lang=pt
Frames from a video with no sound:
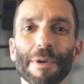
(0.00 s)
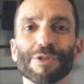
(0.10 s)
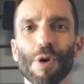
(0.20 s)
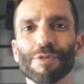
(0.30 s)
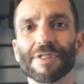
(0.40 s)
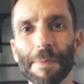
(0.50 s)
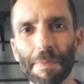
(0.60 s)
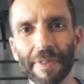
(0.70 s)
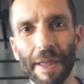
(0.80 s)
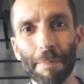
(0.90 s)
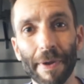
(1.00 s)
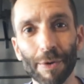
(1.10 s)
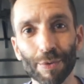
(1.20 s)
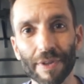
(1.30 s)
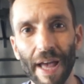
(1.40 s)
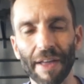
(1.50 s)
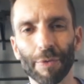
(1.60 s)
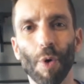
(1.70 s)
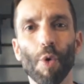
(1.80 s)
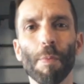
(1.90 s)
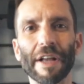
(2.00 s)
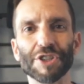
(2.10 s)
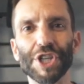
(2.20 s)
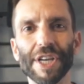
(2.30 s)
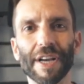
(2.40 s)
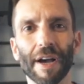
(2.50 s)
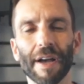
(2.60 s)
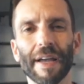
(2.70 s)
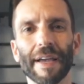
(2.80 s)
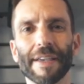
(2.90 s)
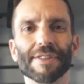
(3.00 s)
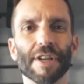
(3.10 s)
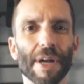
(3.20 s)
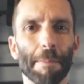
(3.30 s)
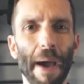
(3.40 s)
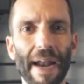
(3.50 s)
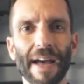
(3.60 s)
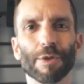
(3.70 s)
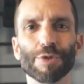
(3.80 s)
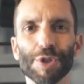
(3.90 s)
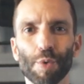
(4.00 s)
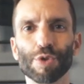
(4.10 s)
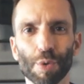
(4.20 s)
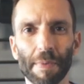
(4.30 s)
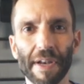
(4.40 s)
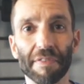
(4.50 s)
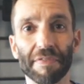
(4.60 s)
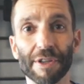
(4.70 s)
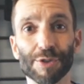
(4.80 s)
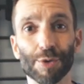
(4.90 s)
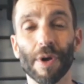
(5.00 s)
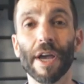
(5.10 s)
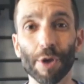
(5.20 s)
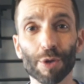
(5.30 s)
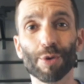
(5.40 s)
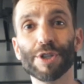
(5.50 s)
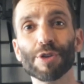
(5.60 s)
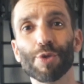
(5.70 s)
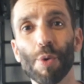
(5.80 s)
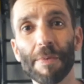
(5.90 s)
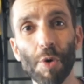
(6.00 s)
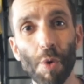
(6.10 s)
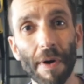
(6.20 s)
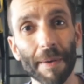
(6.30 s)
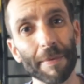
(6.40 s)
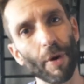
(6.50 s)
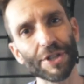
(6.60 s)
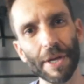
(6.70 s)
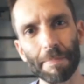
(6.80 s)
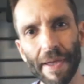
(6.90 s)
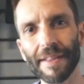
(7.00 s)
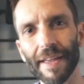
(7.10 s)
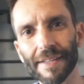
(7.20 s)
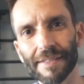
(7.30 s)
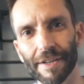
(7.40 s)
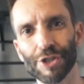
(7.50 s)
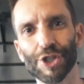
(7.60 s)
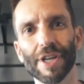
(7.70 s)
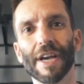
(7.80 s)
O pessoal sempre tem me perguntado alguma dica que seja barata ou de custo-benefício. E outro dia eu descobri uma que eu achei bem interessante.